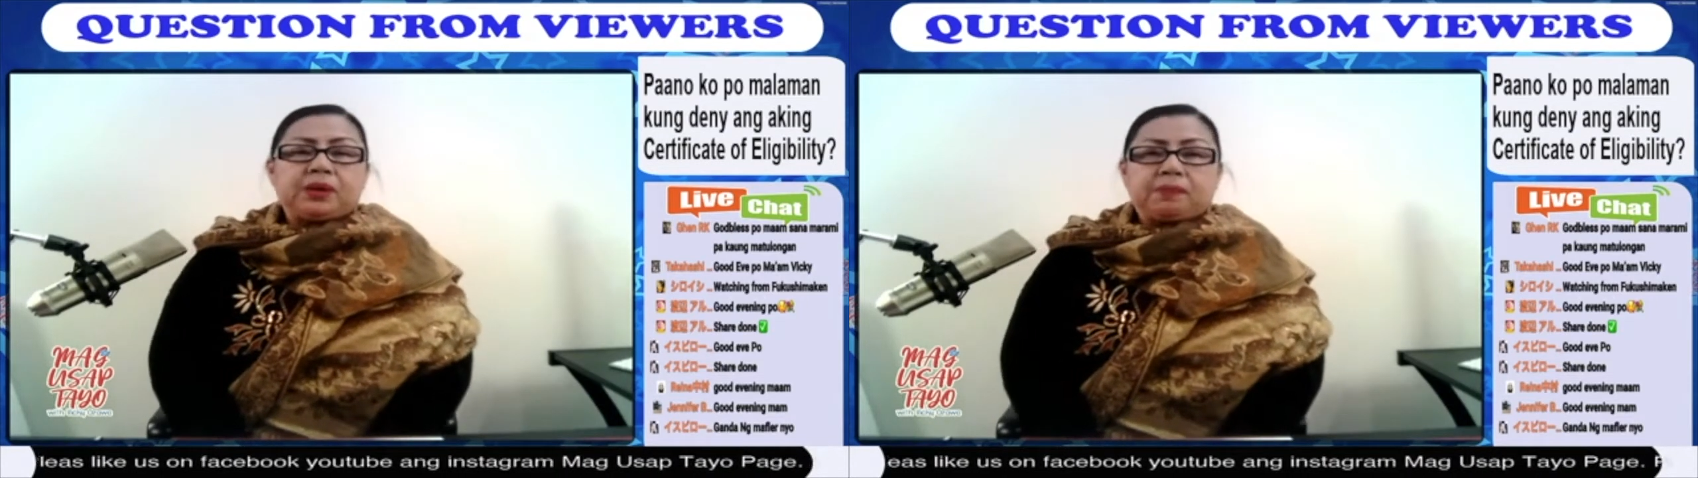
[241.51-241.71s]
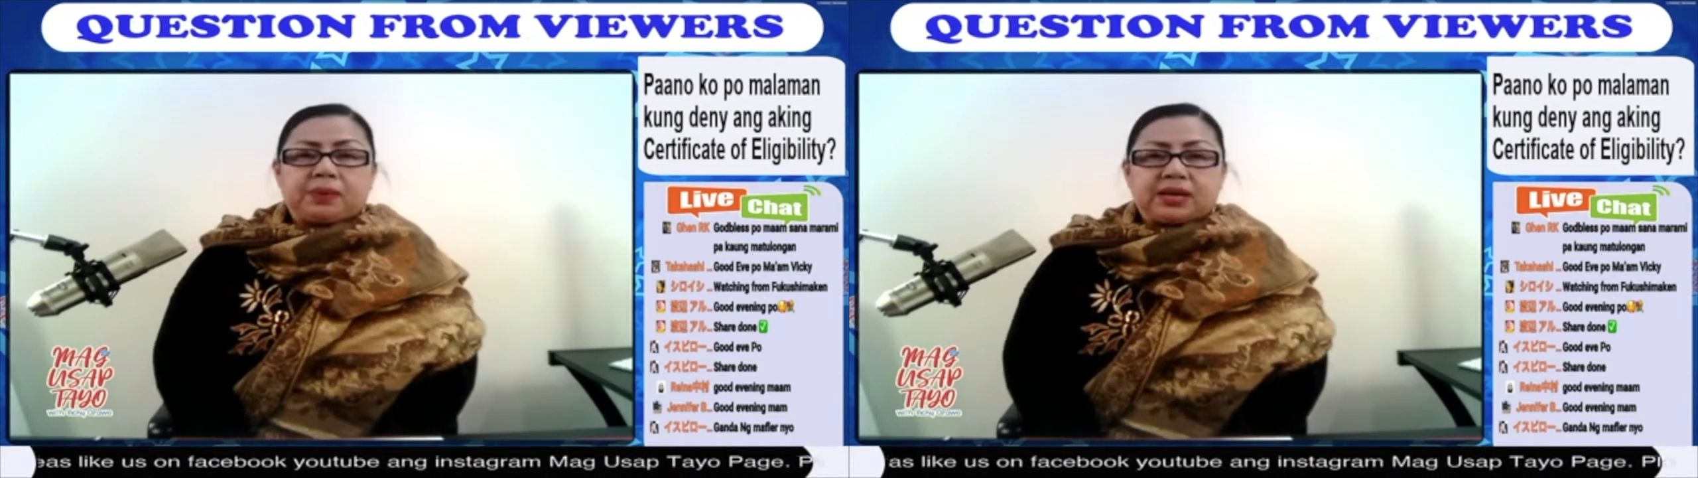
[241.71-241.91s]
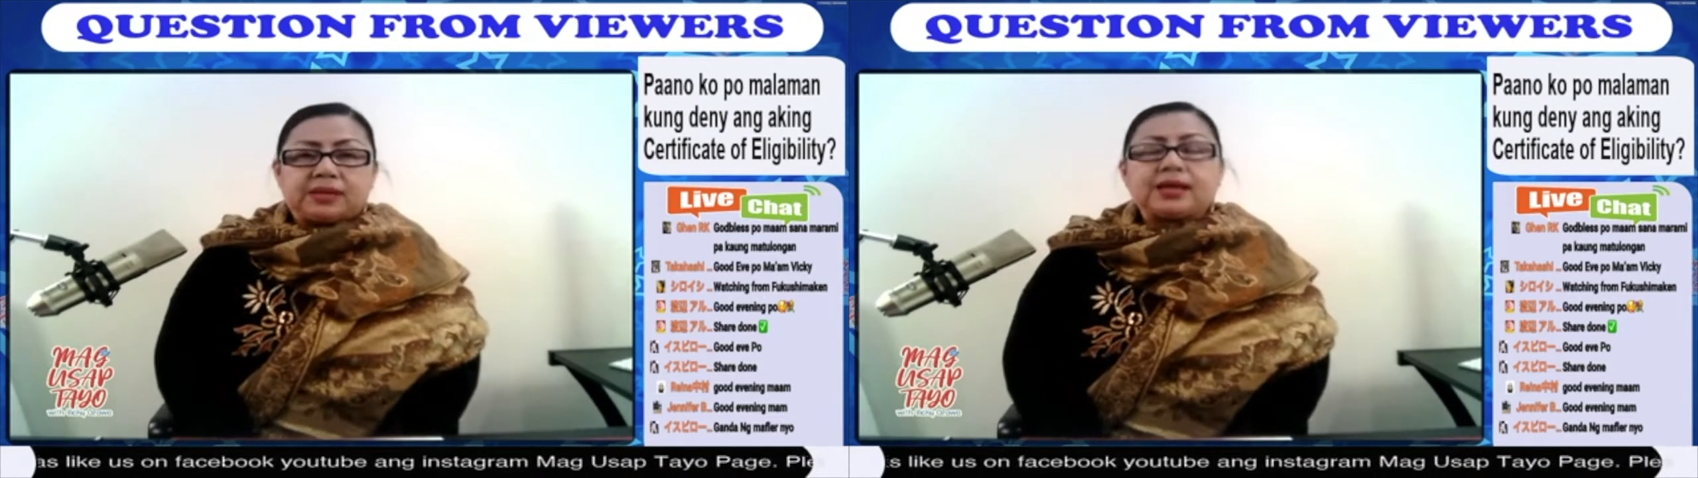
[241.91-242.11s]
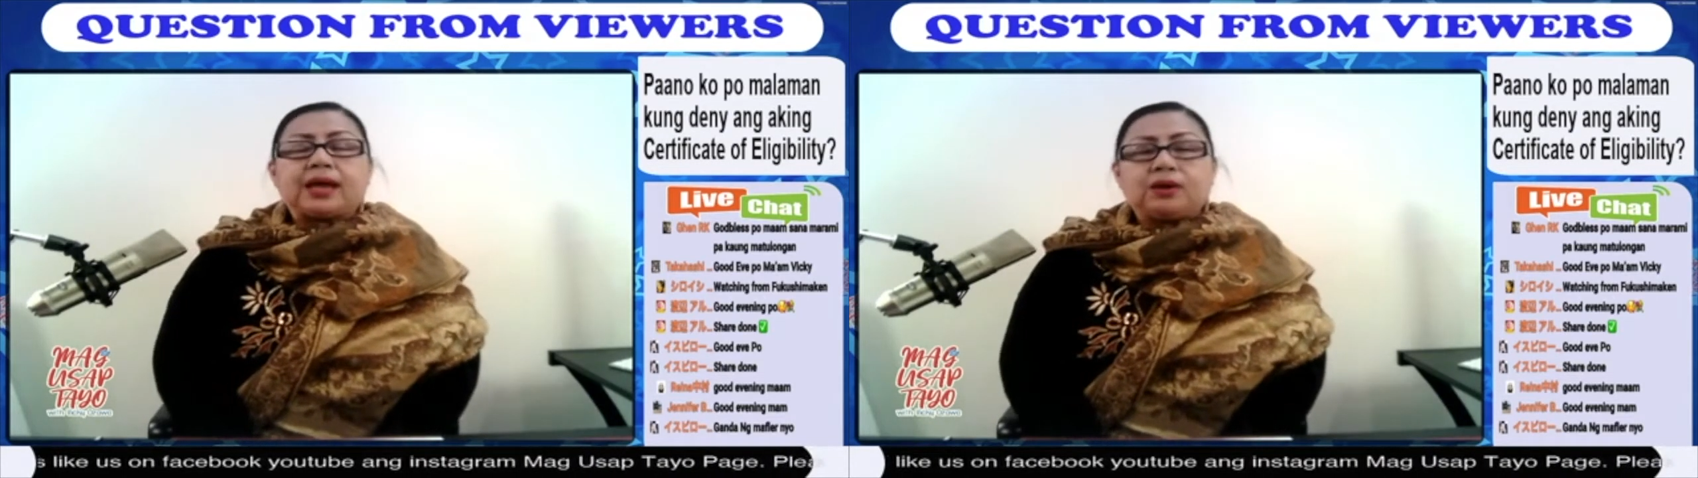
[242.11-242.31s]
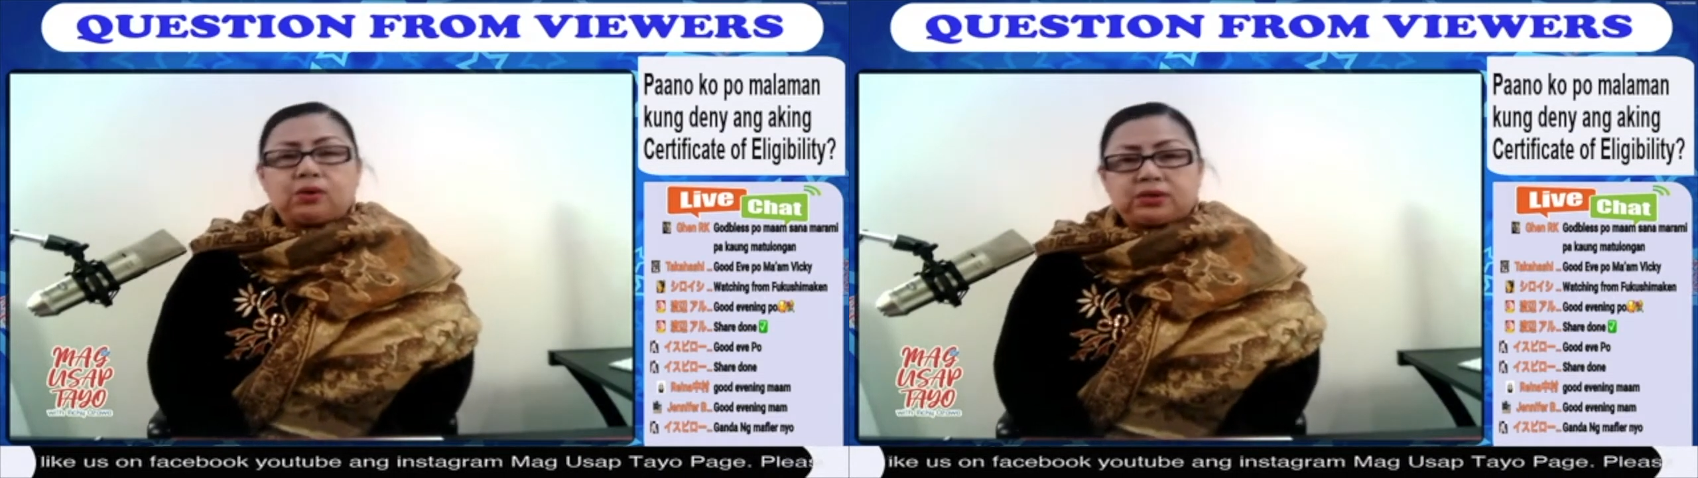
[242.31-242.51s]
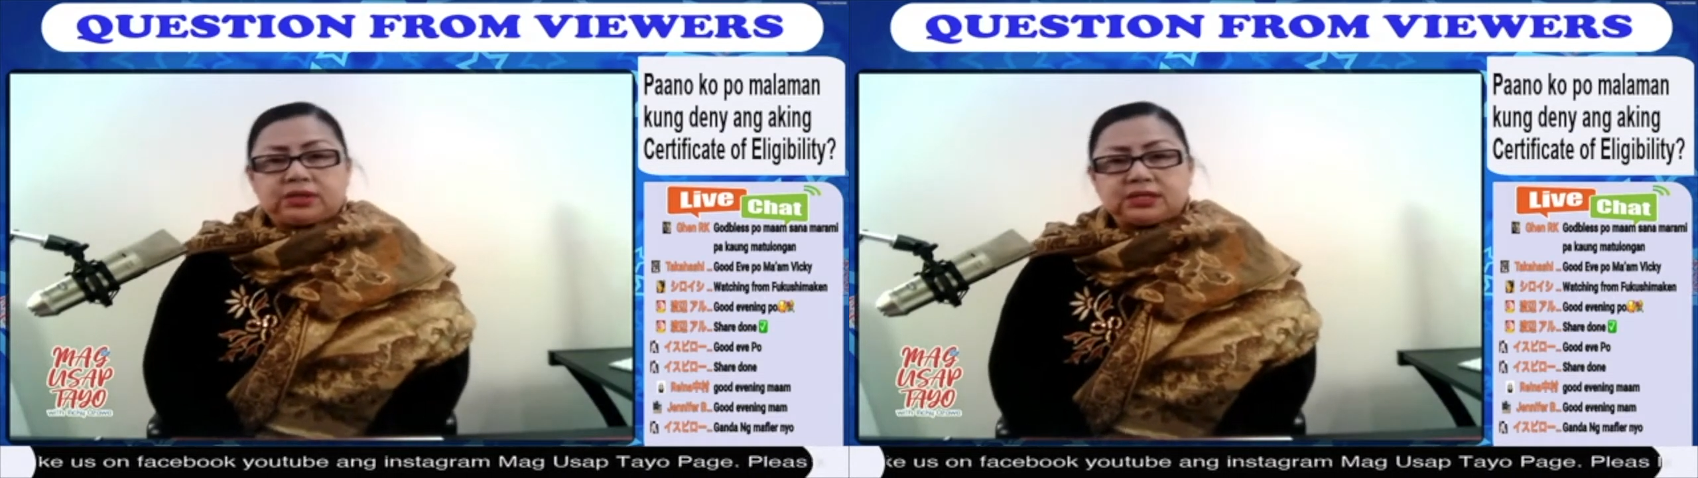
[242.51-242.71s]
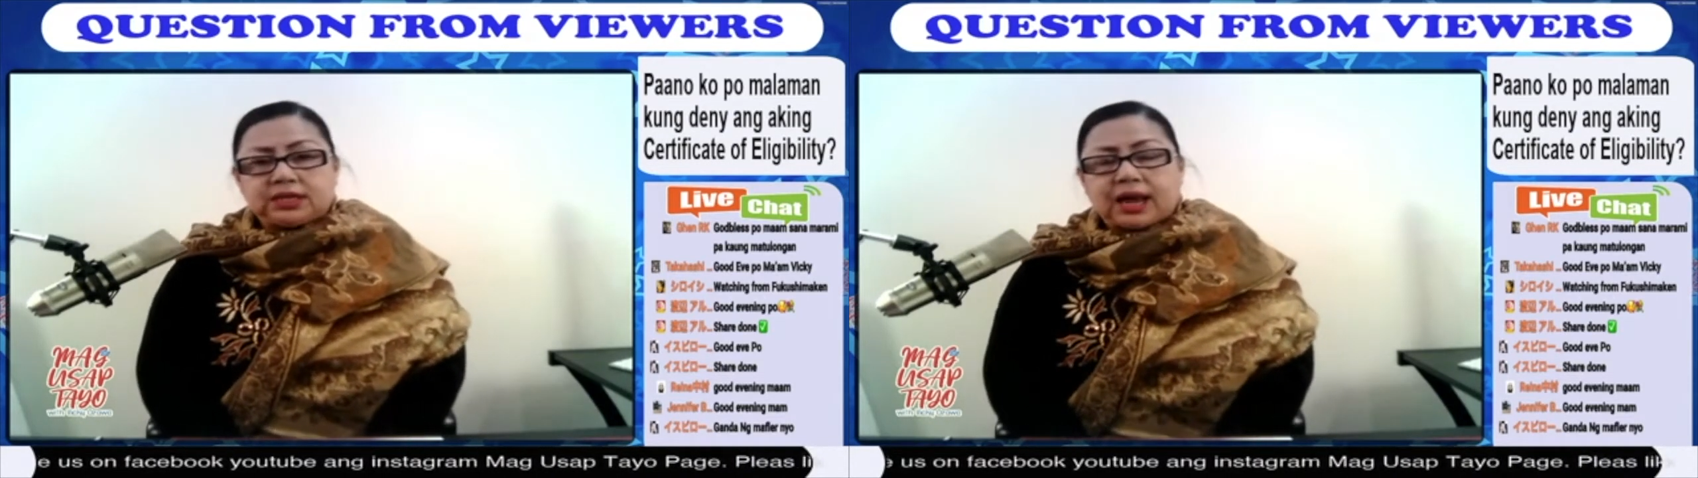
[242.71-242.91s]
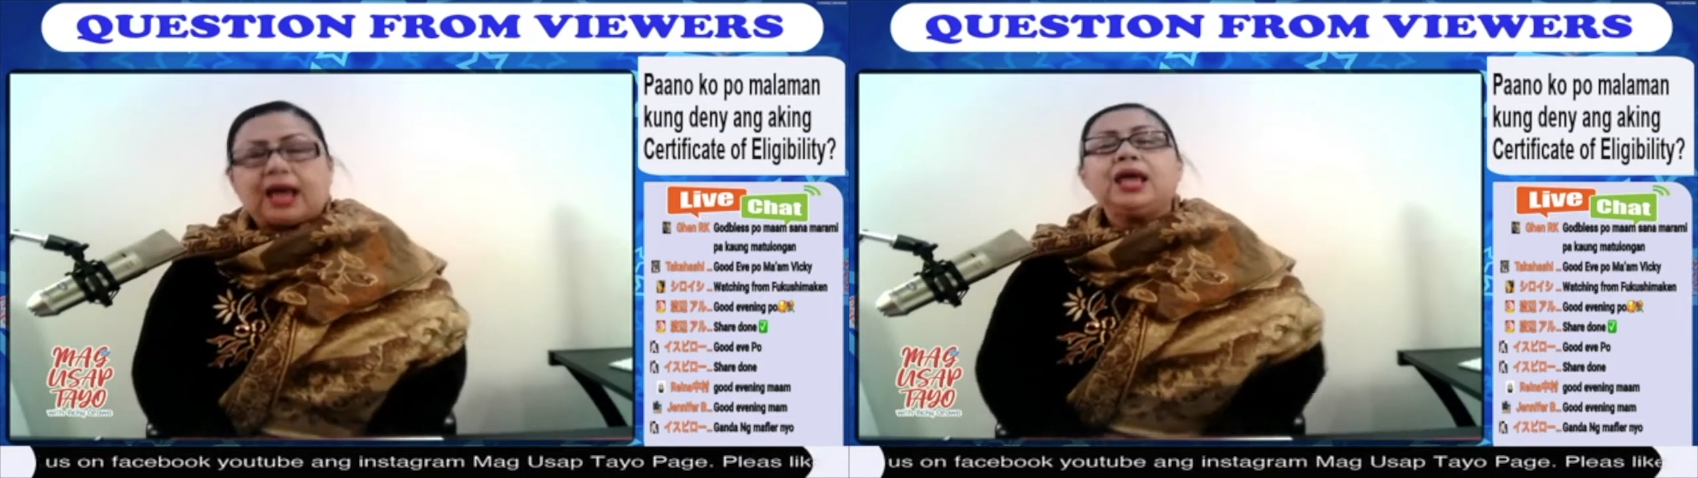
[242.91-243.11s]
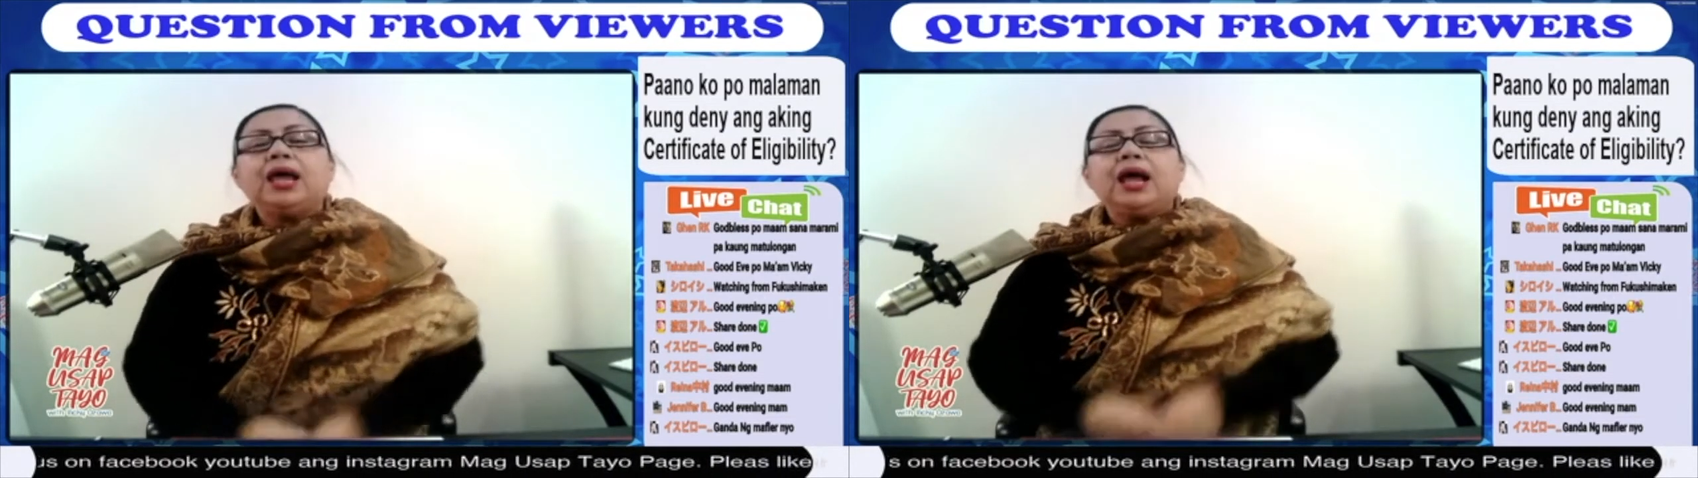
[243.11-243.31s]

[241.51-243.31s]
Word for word: Pilipinas ay na-hold na sila.